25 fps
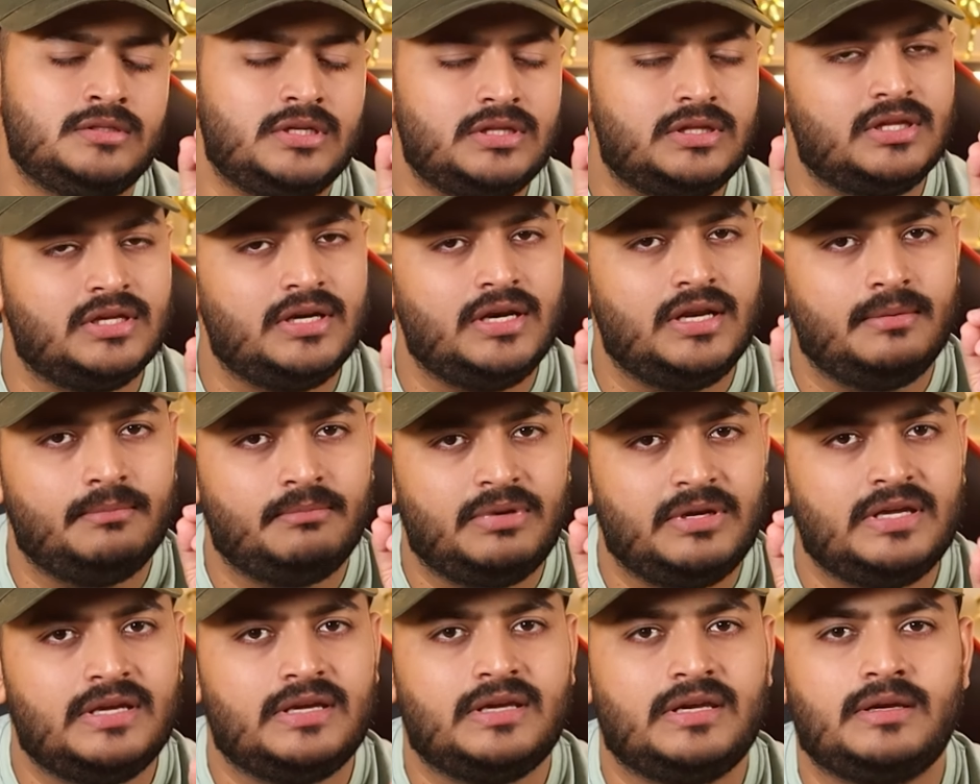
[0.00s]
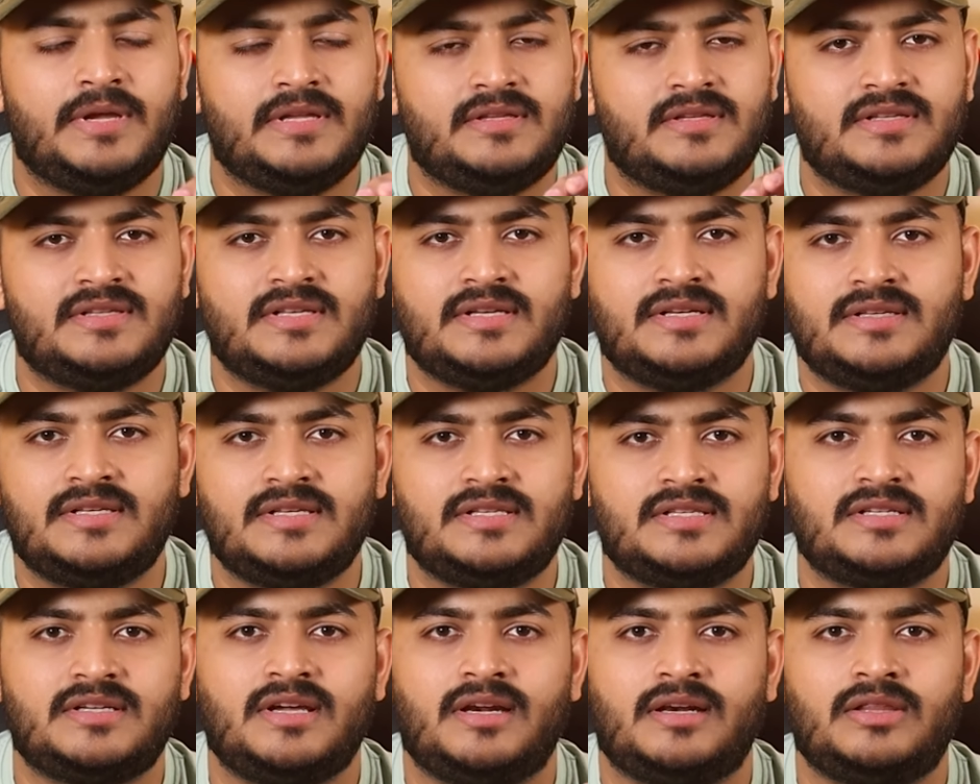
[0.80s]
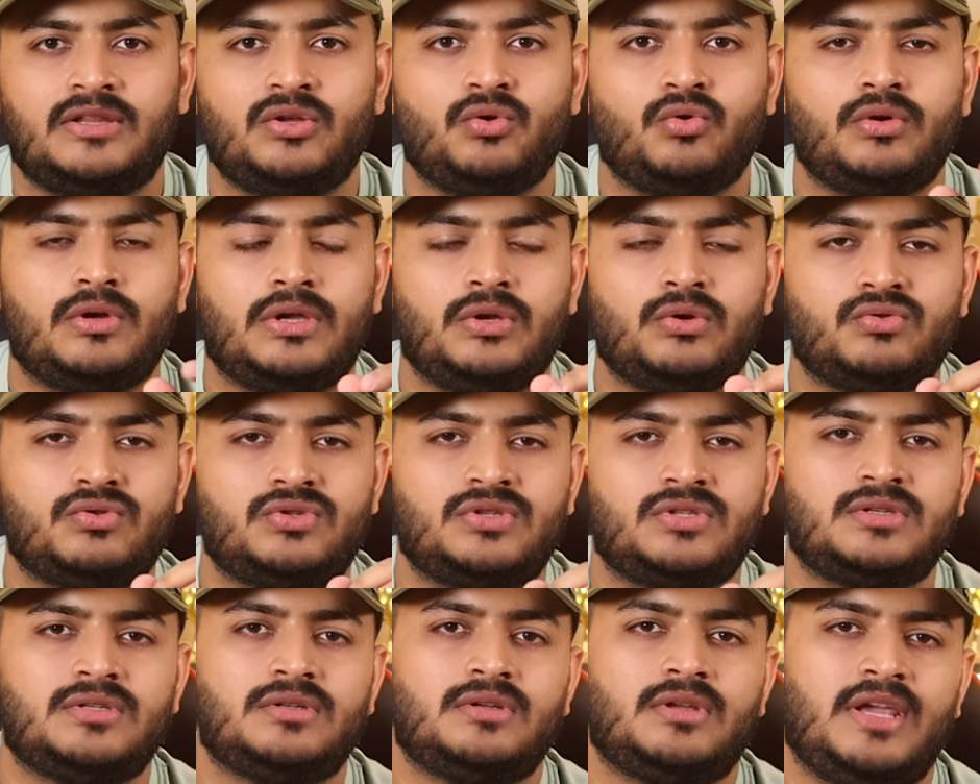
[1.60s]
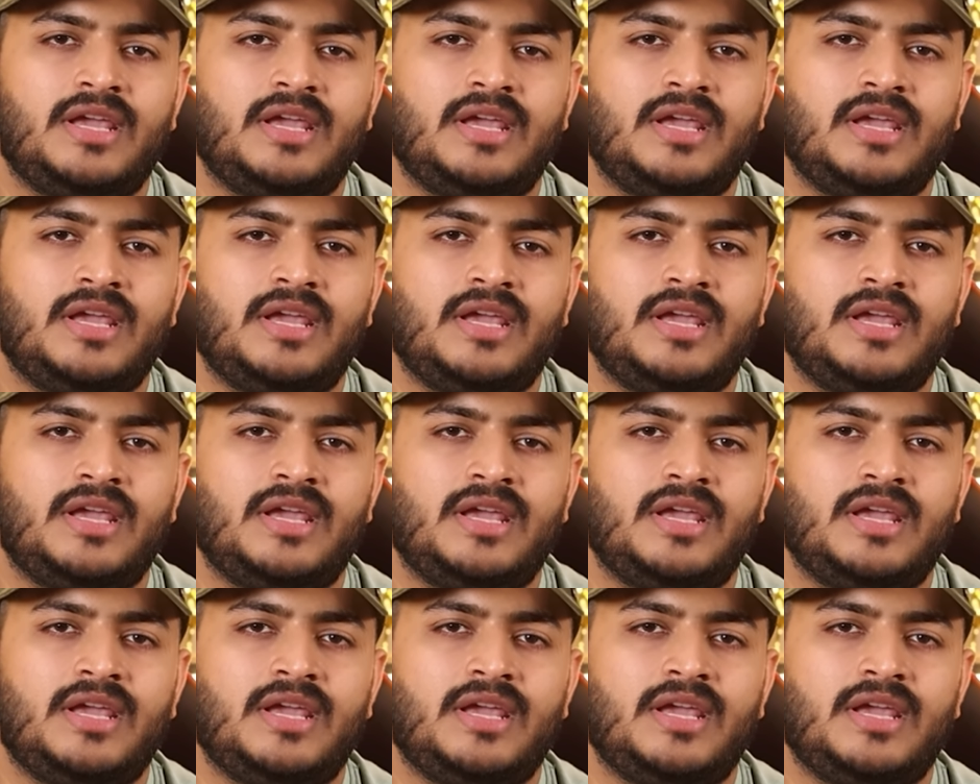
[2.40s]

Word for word: जितने भी पेजेस एग्जिस्ट करते होंगे उस